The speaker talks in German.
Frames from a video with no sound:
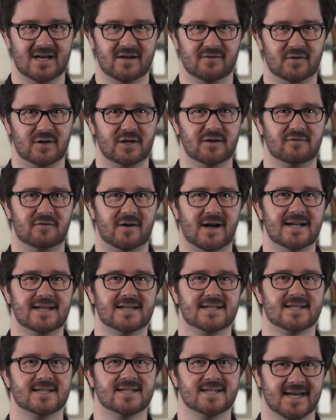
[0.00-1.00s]
Für den Fall,
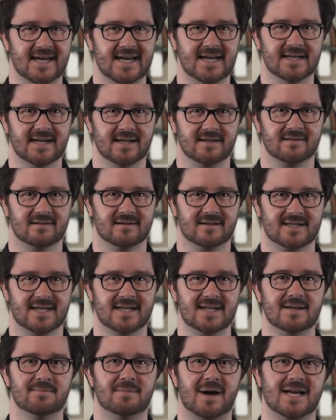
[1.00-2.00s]
dass es regnet,
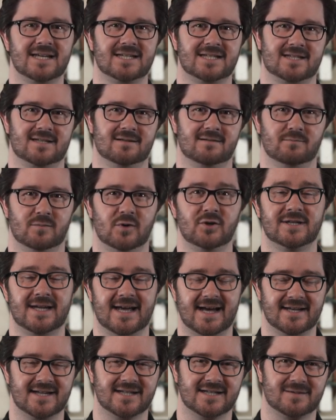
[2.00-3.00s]
sind die meisten
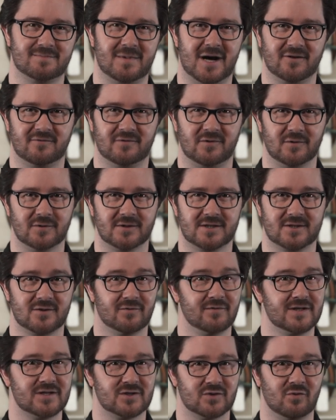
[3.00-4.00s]
modernen Smartphones
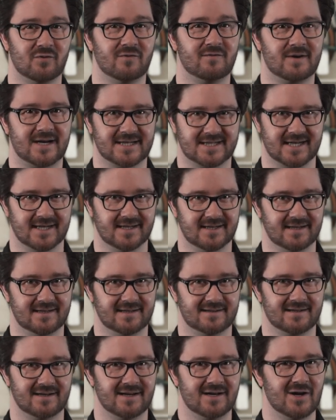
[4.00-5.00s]
sowieso
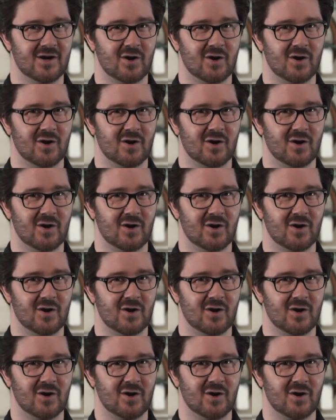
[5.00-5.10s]
wasserdicht.